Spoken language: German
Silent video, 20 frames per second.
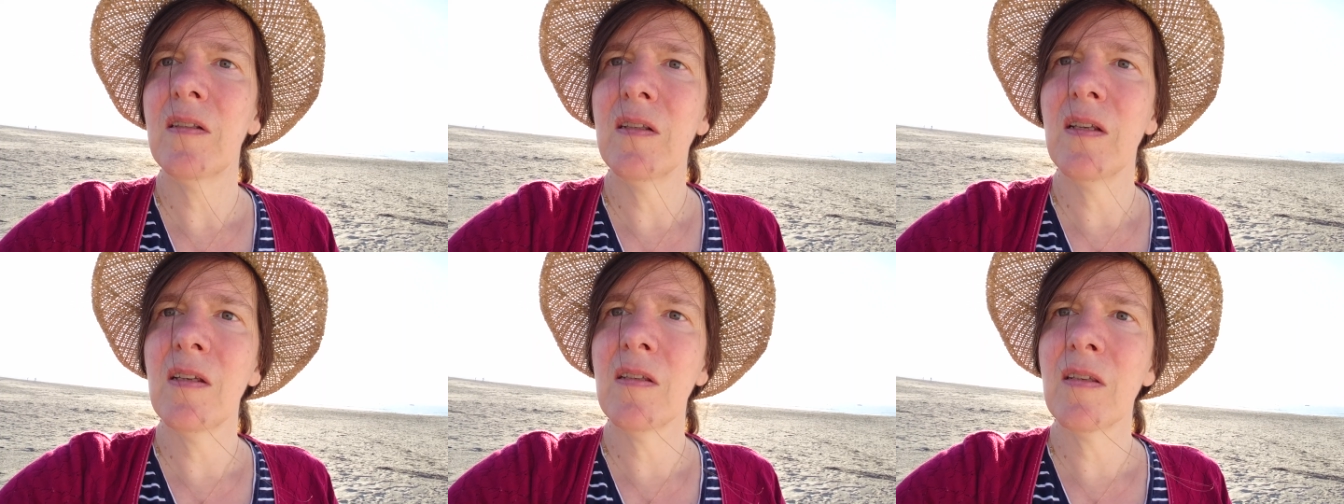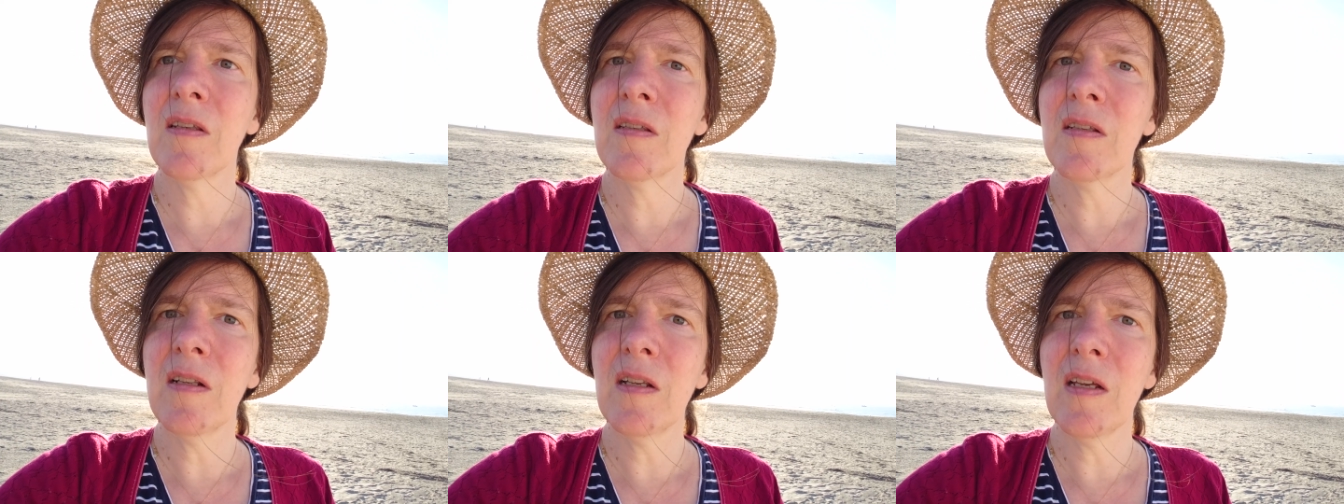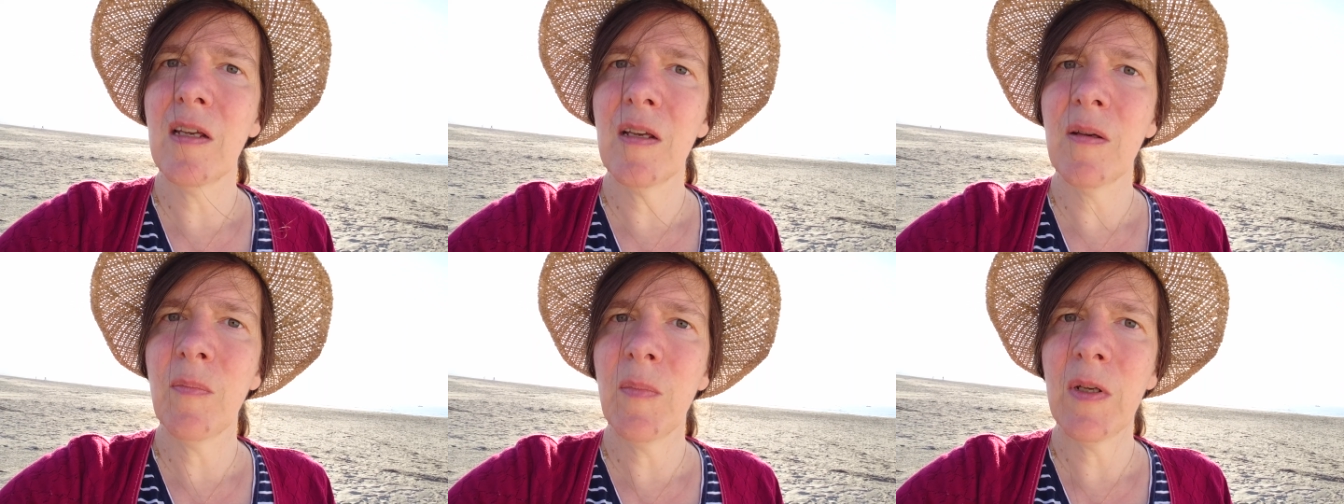dieses
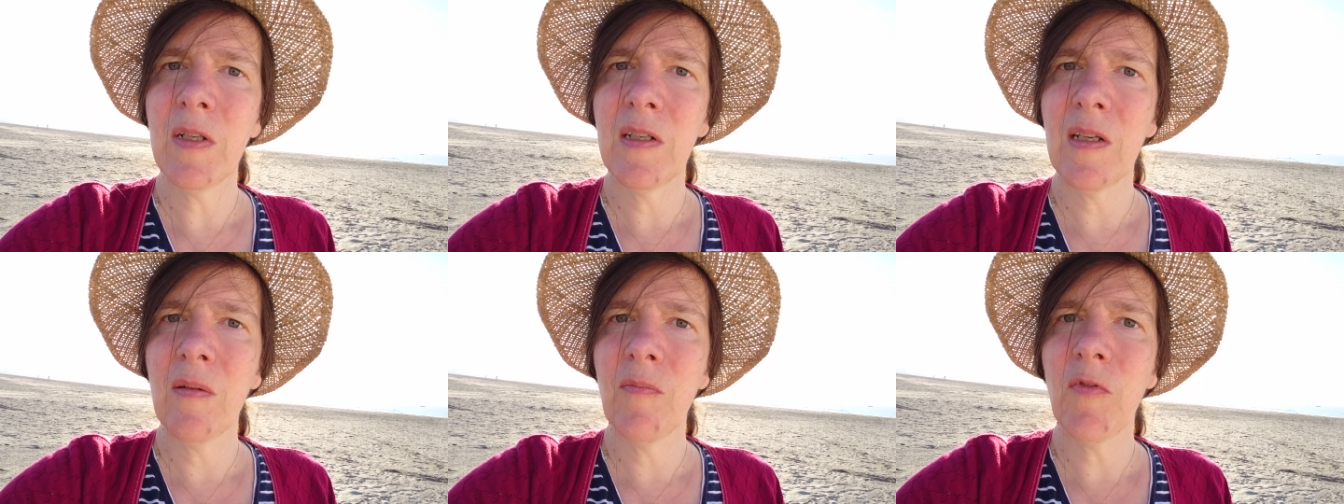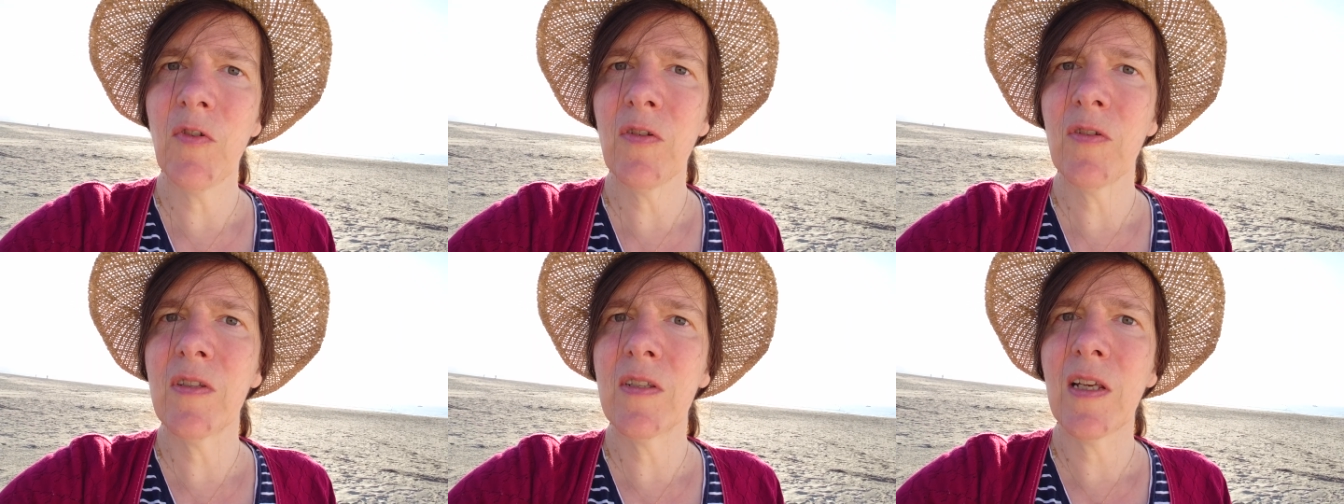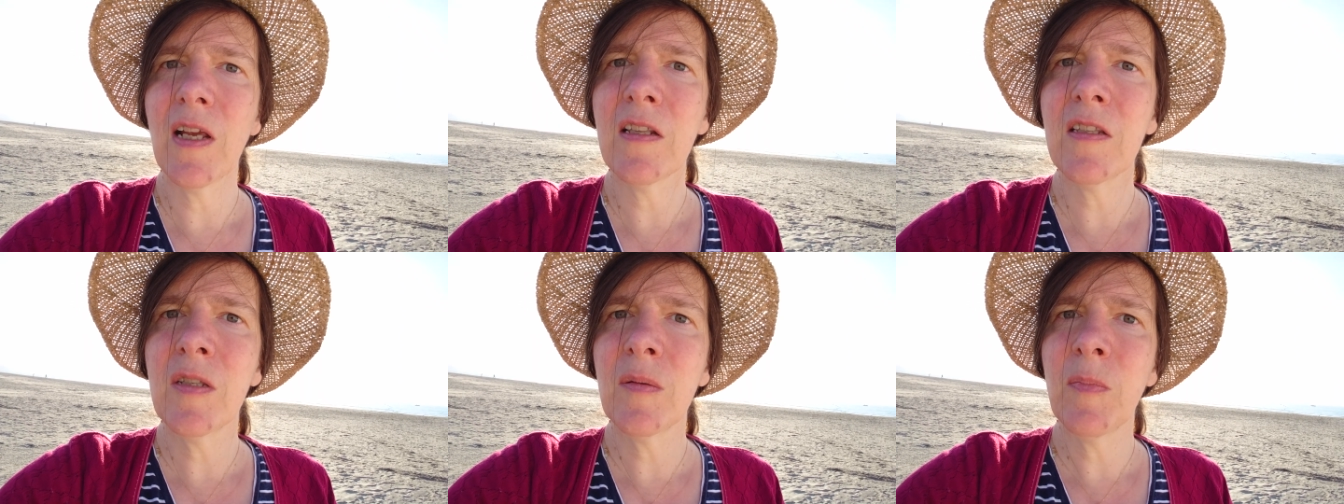Leben, in dem wir uns
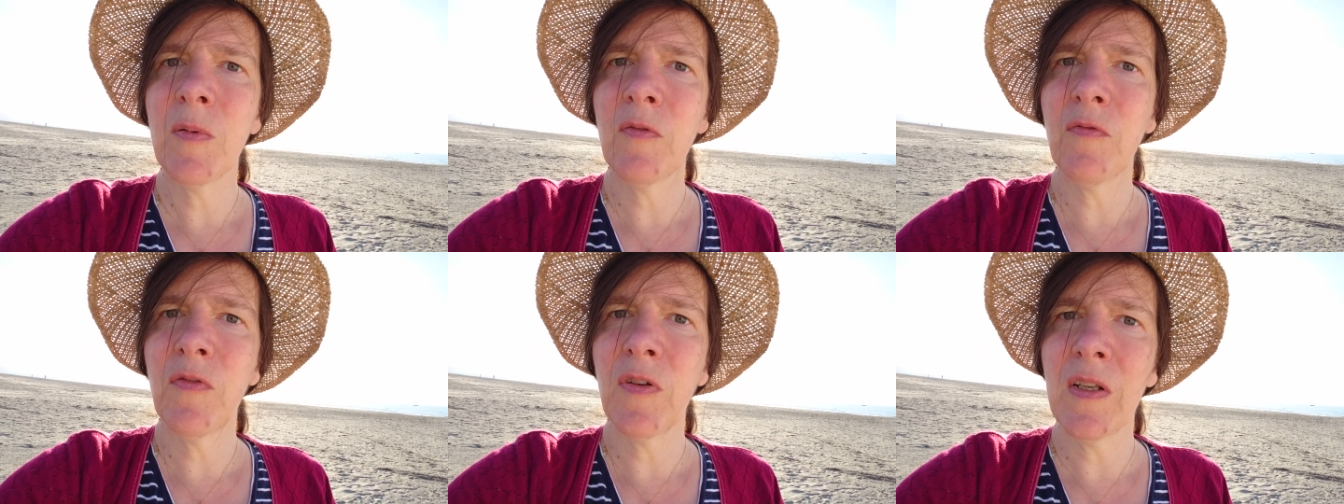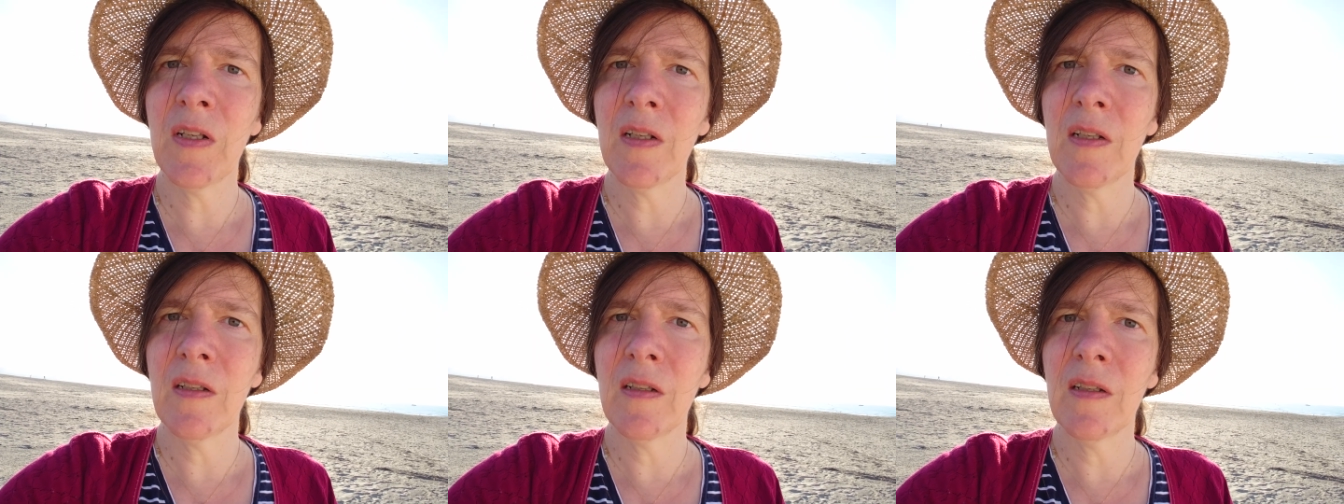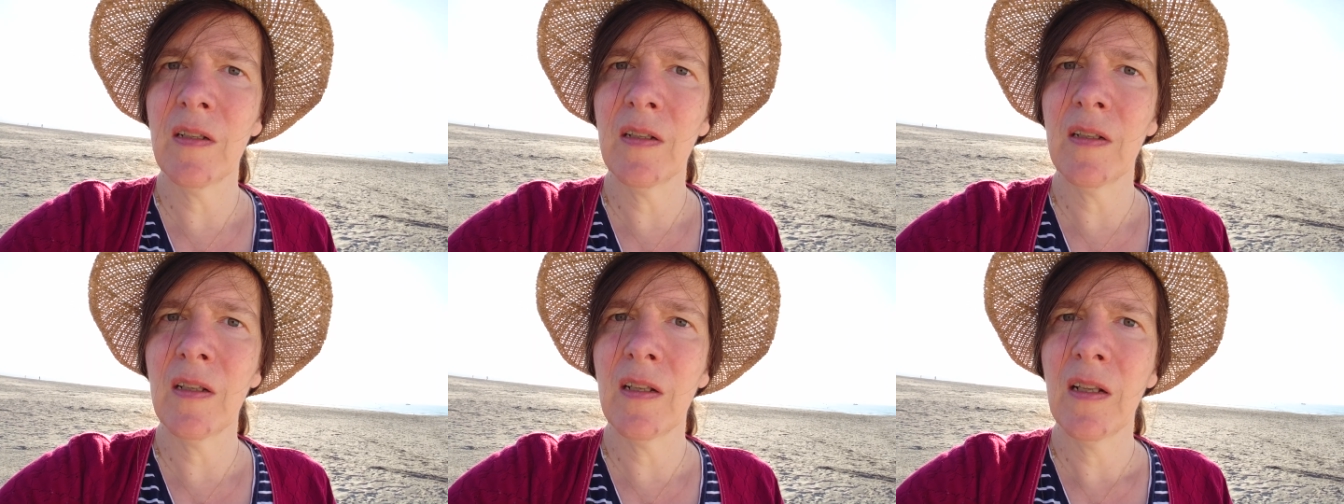jetzt
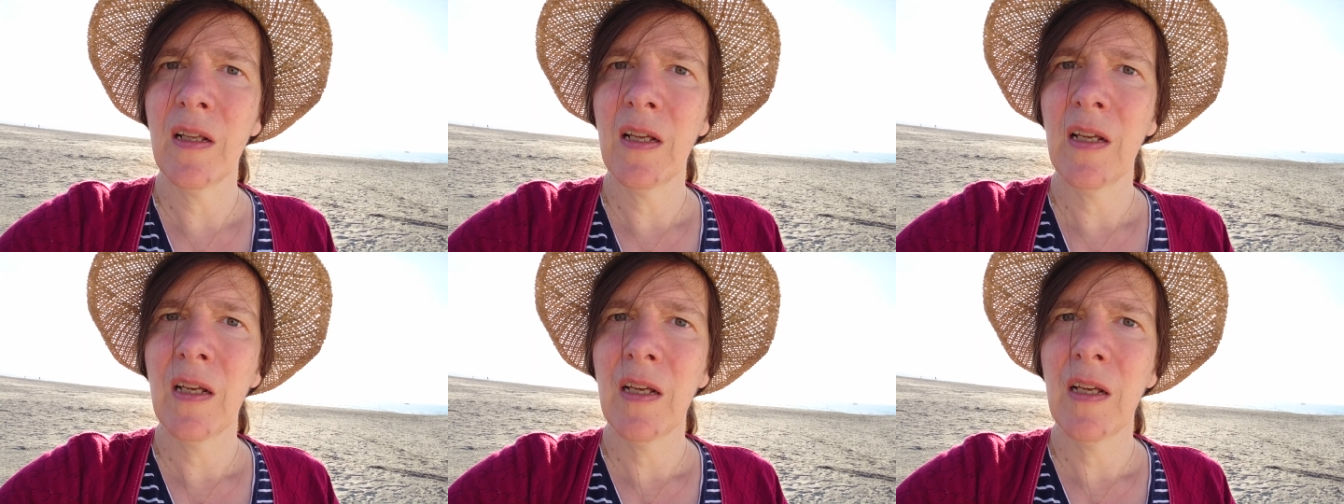befinden,